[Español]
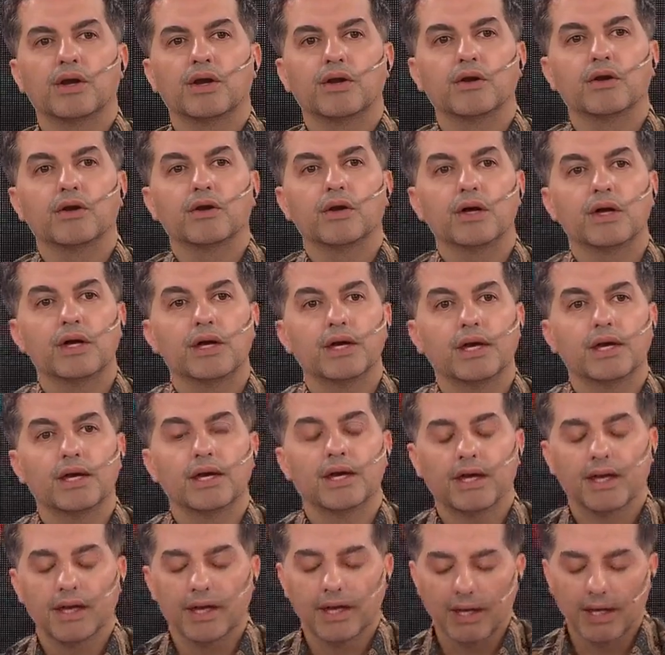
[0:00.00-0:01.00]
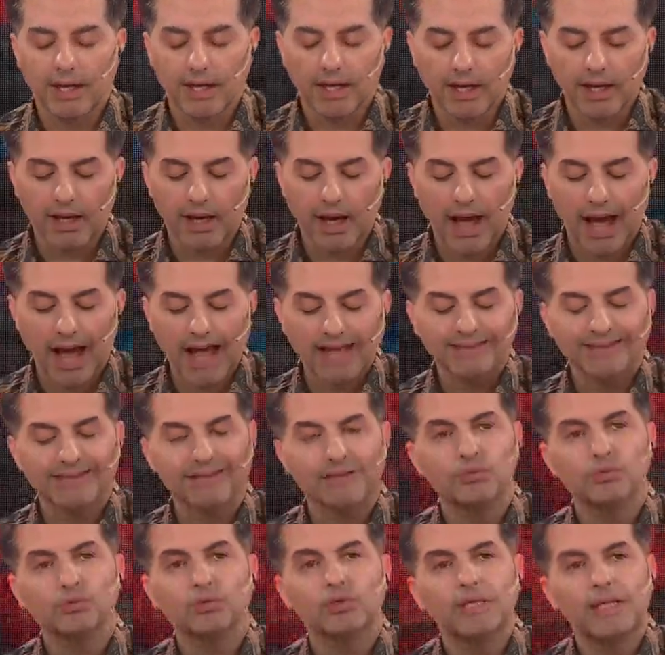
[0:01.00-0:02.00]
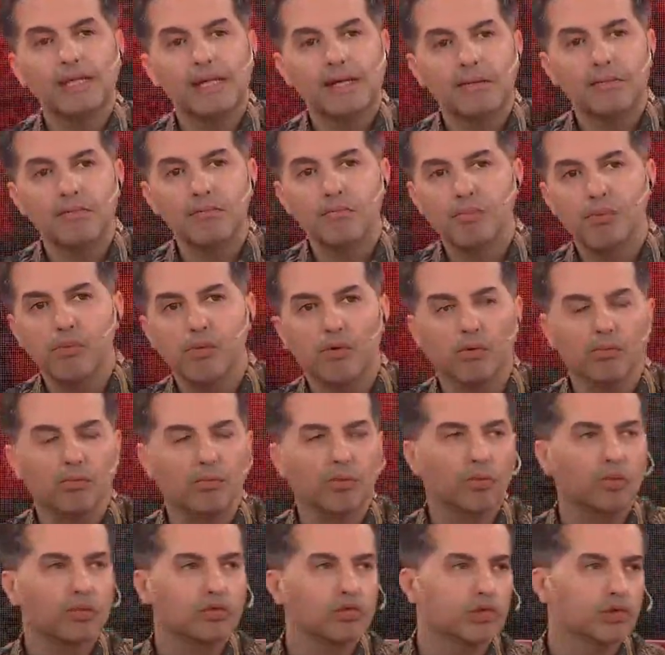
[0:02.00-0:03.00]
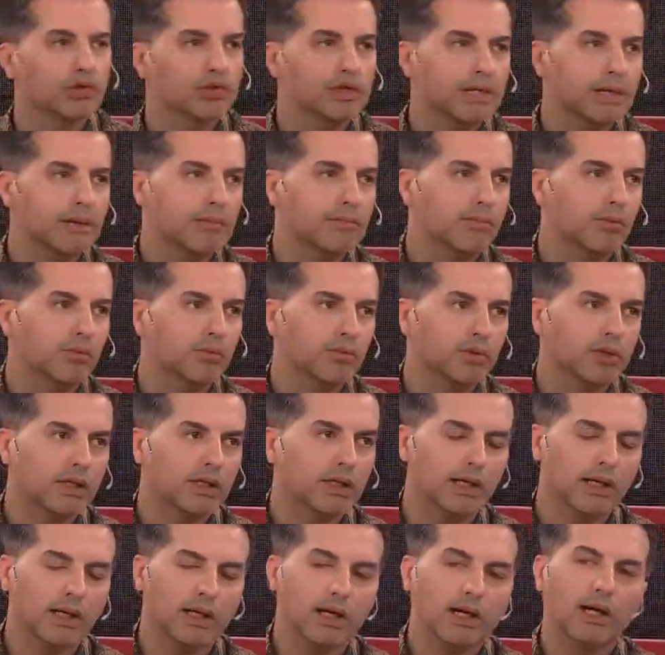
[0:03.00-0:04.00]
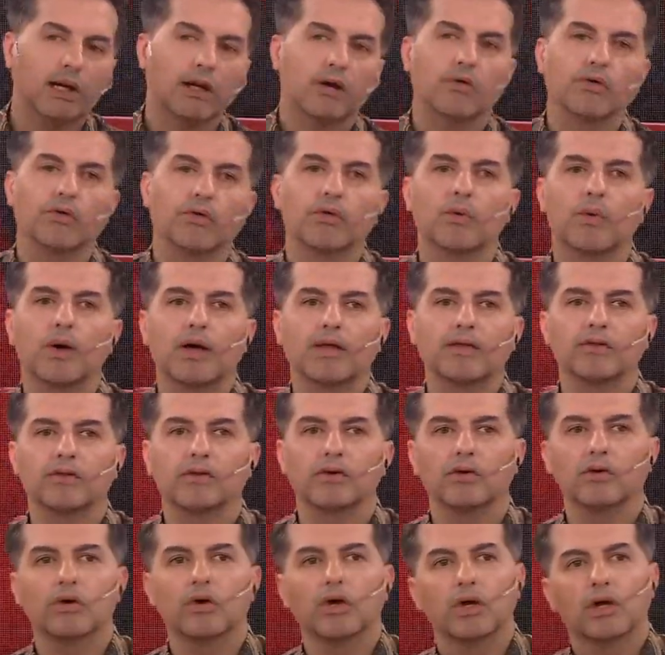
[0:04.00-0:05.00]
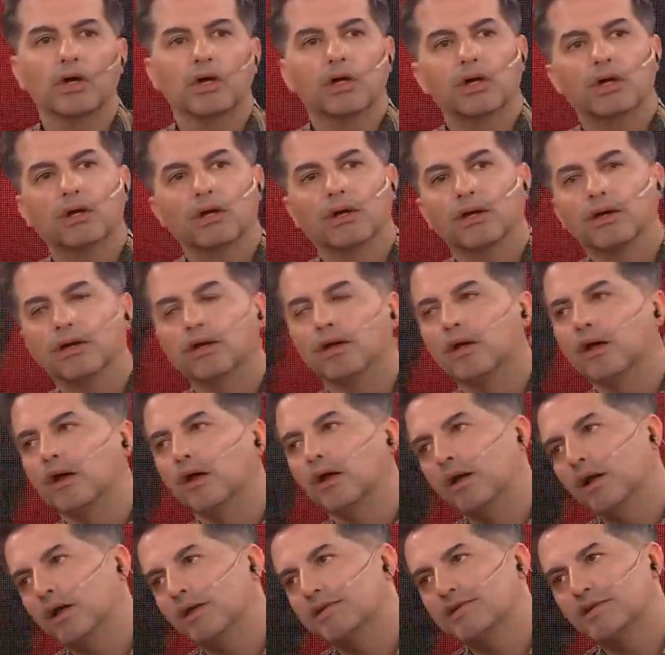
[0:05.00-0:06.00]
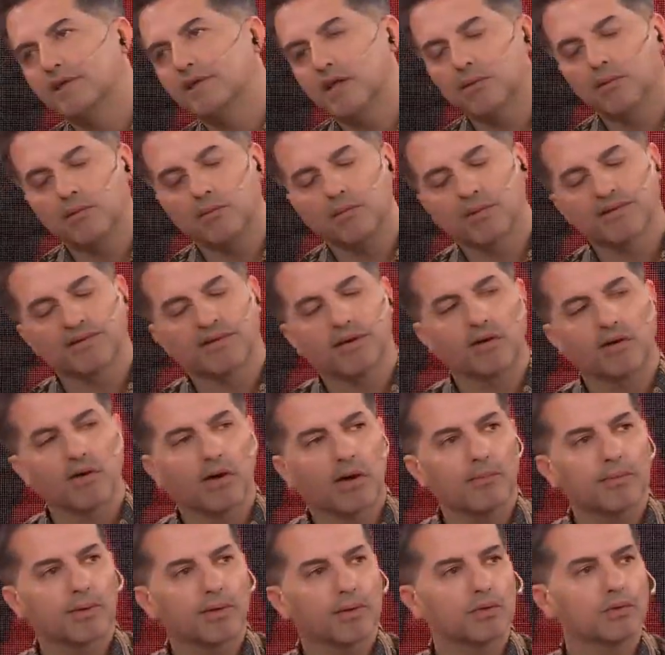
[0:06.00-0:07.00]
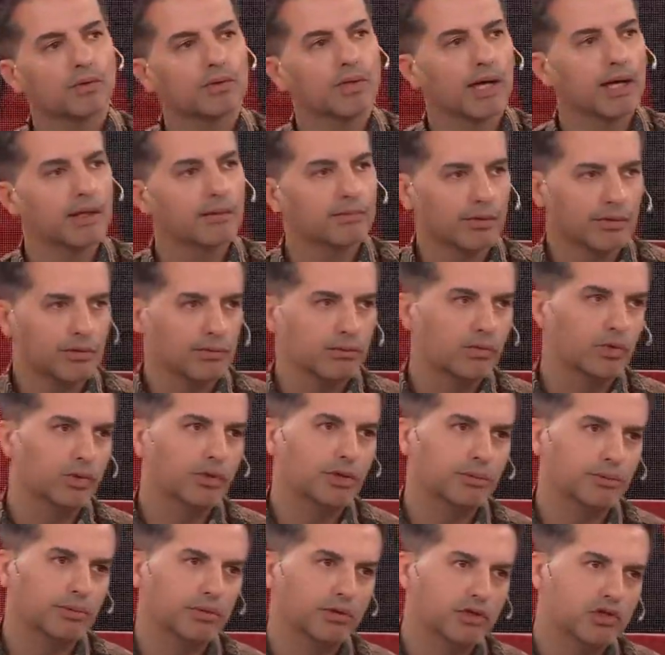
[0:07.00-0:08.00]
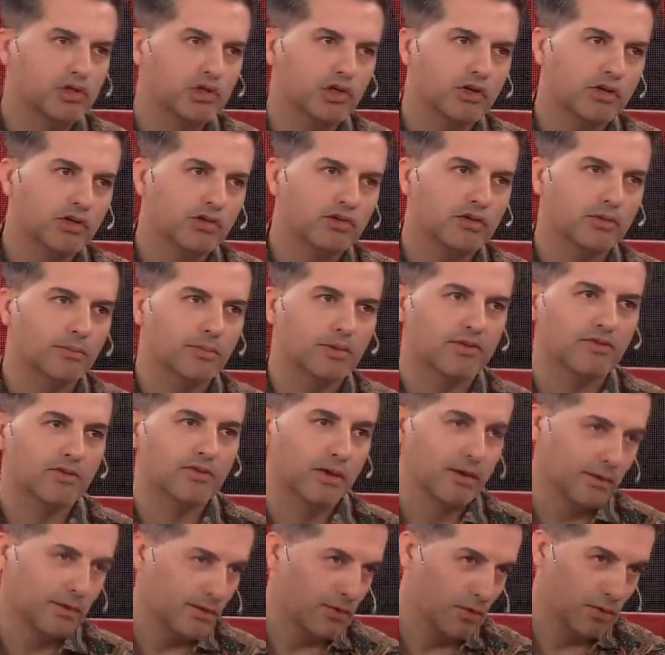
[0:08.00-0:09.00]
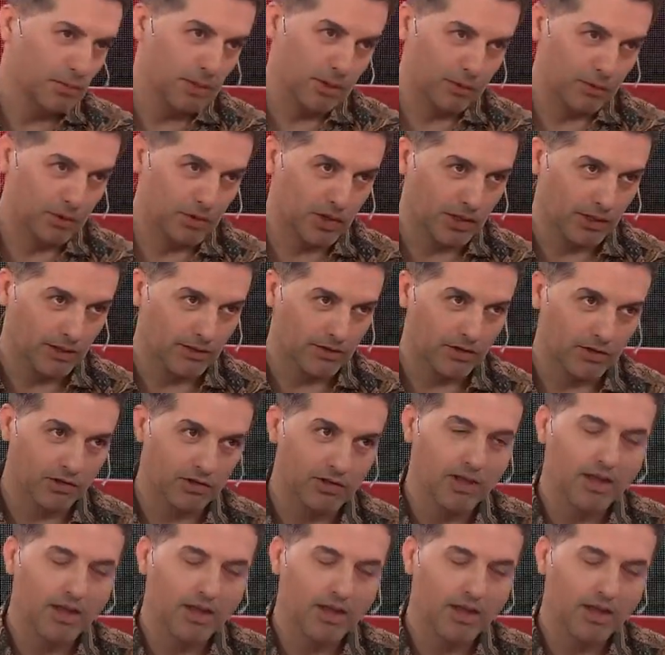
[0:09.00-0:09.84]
Bueno, eh, hace un tiempo, mucho tiempo, un día acá jorobando, eh, las chicas me empezaron a preguntar por multiple choice y culpa de ustedes.